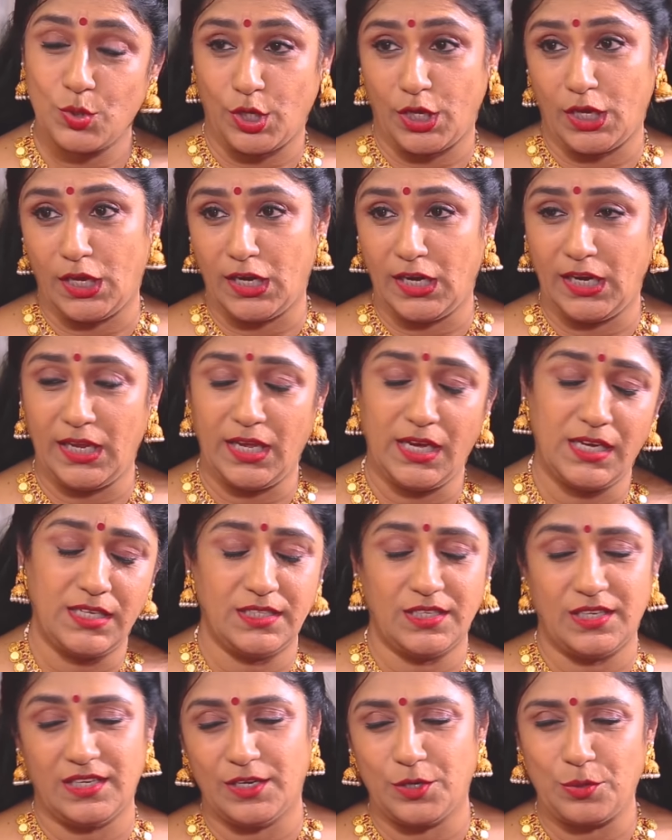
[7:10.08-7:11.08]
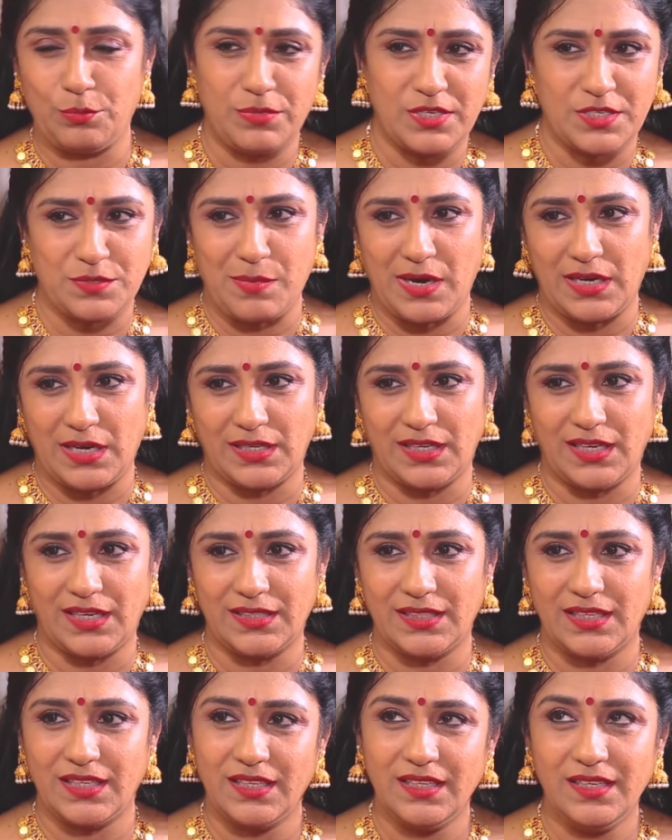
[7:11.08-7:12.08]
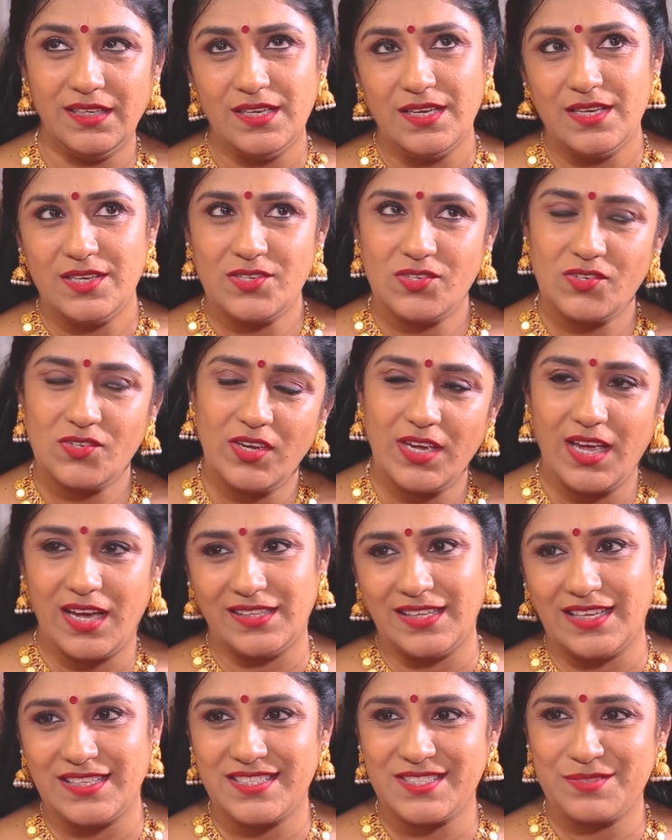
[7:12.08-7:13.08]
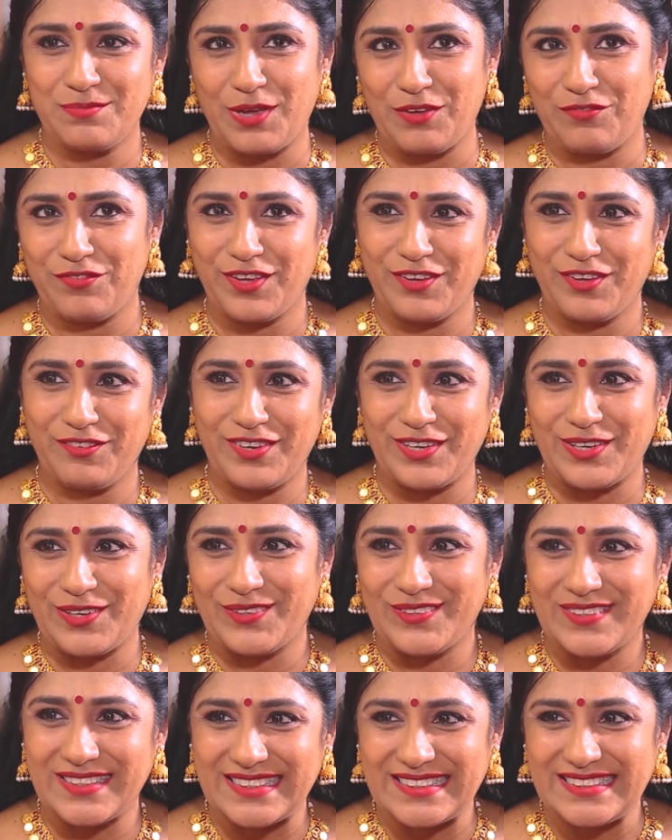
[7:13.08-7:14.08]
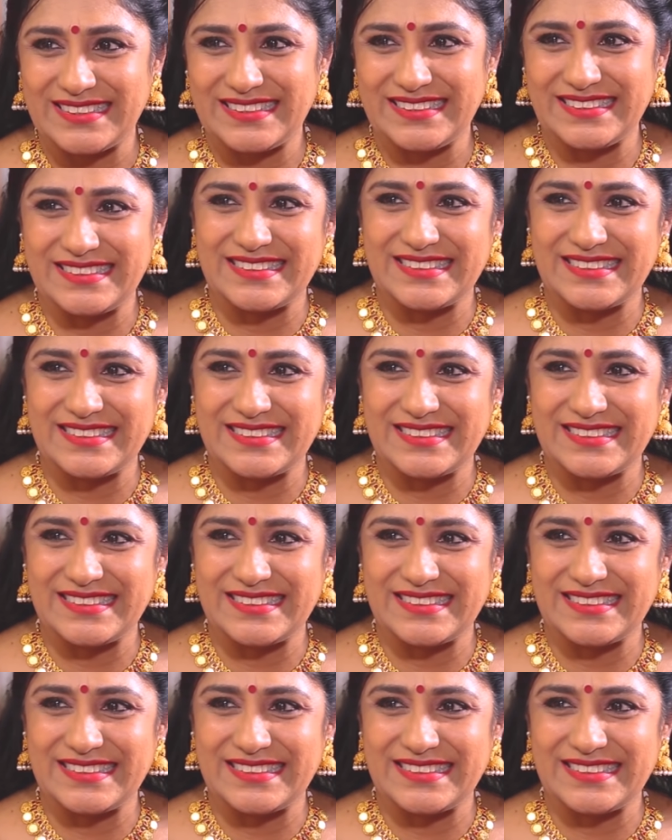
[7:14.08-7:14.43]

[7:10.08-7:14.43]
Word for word: ஸோ நேர்லேயே அதில் ரொம்ப ஸ்மார்ட்டாக இருந்தார் ஸோ யா தட்ஸ் மை ஃபேவரட் ஃபேவரட்